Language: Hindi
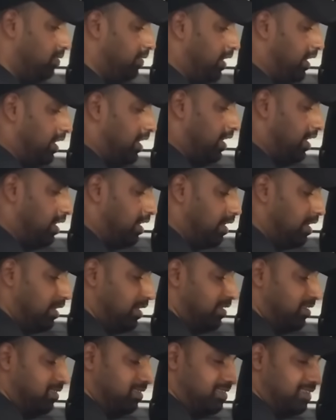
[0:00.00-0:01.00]
फीट है
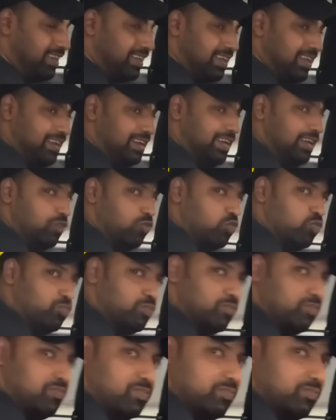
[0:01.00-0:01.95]
सीधा नी रूम